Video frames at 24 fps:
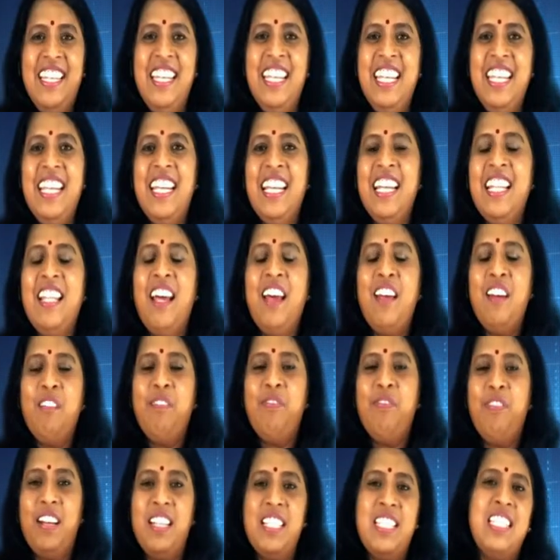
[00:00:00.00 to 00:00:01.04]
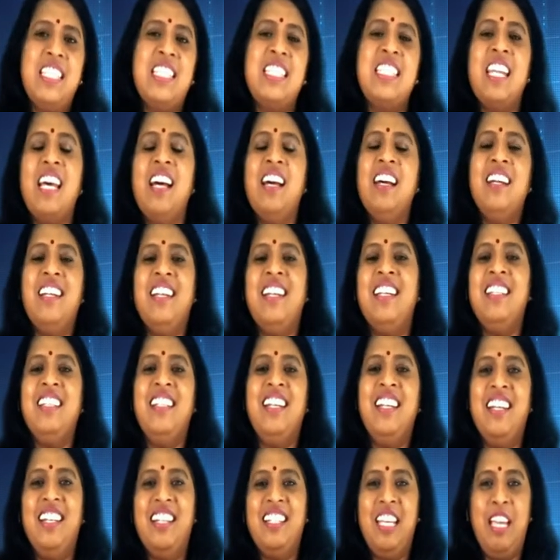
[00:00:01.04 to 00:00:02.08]
நீங்க தான் ஃபர்ஸ்டா
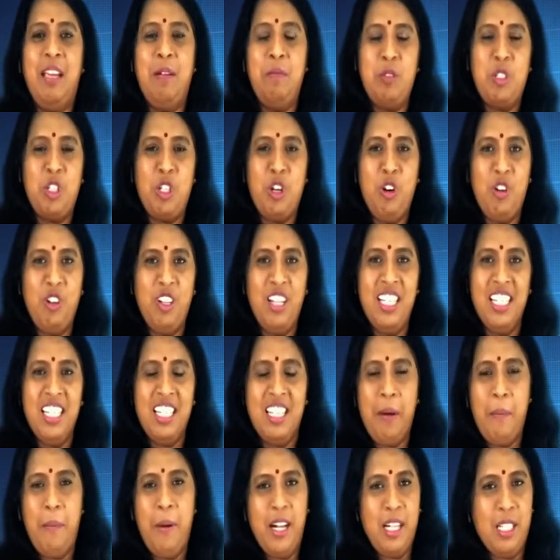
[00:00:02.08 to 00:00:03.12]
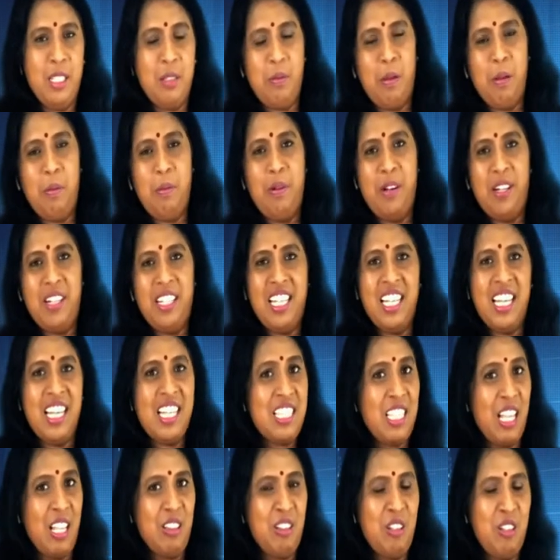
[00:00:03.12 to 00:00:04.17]
இந்த கேம் ஷோவில் நீங்க பார்ட்டிசிபேட் பண்றீங்க
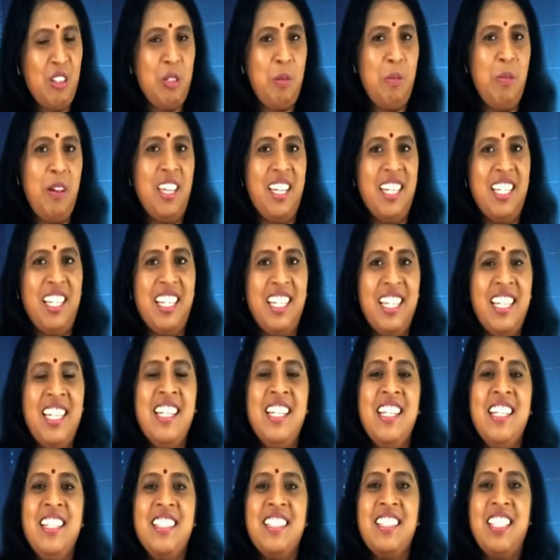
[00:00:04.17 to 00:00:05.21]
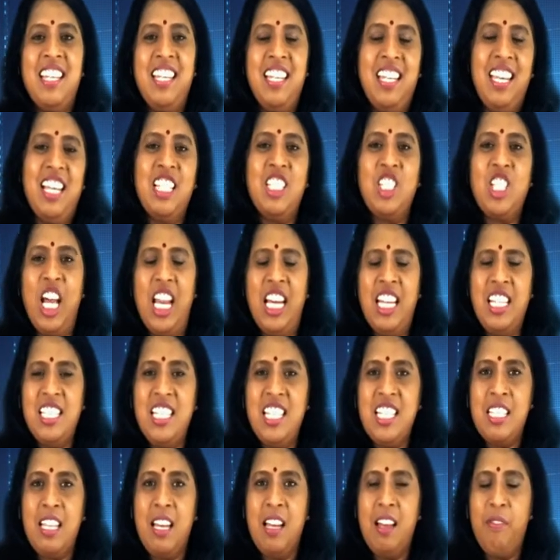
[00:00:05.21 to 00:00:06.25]
சந்தோஷமா இருக்கு சரி
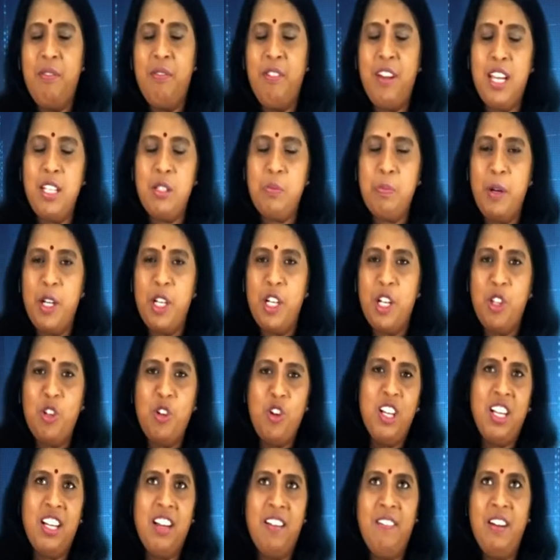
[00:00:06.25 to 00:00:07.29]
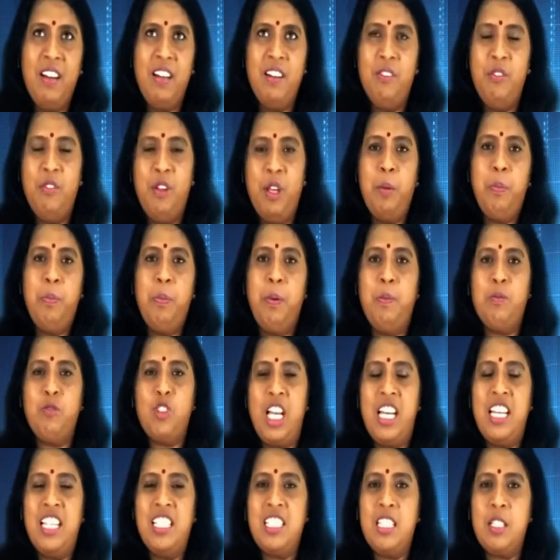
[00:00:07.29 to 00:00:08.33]
சேலஞ்சஸை ஃபேஸ் பண்ணுறது உங்களுக்கு எவ்வளோ விருப்பம்
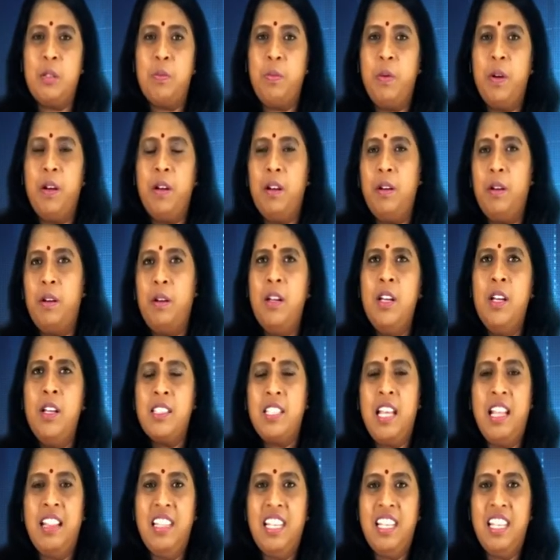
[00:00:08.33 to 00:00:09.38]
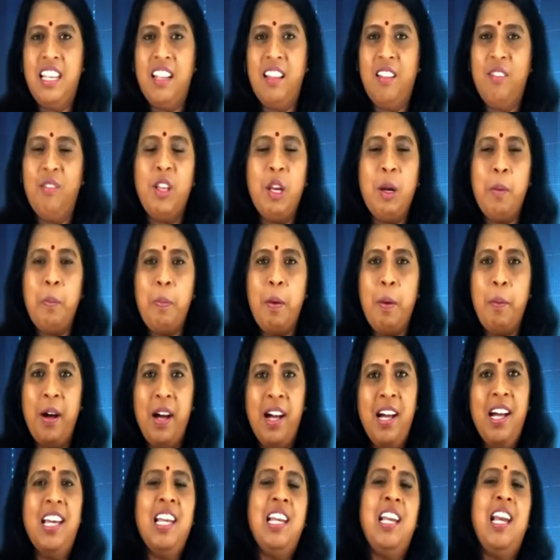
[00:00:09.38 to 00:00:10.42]
சேலஞ்சஸ் சந்திக்கிறது விருப்பமா
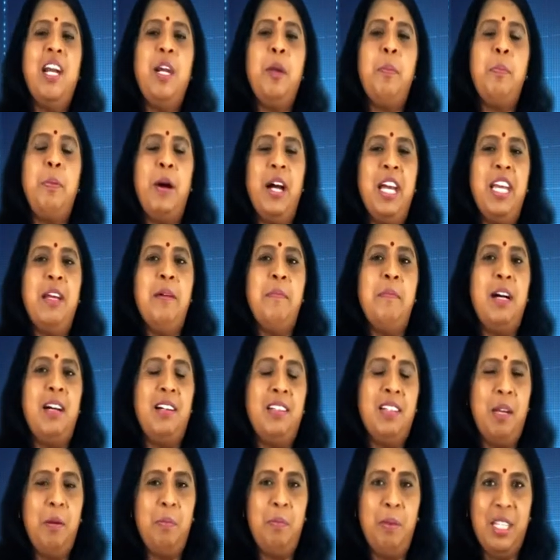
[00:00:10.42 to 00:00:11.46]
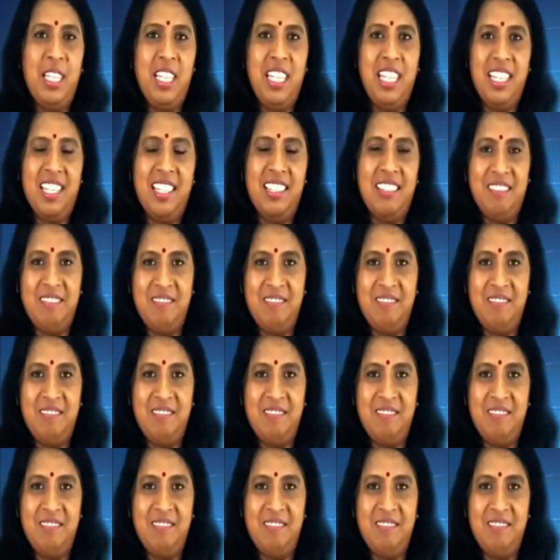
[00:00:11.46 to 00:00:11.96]
இல்லாட்டி பயமா எப்படி நீங்கள்